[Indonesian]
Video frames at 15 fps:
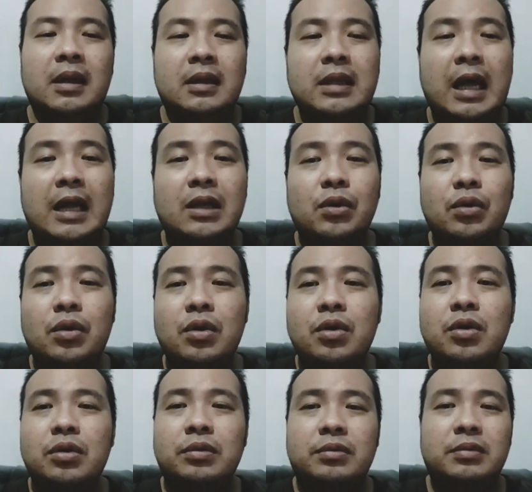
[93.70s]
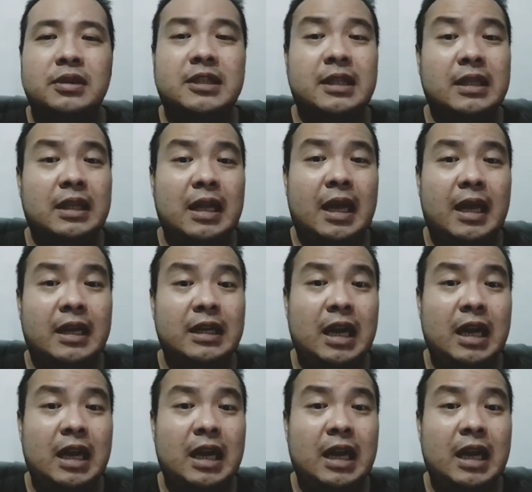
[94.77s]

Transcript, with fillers: Lalu setelah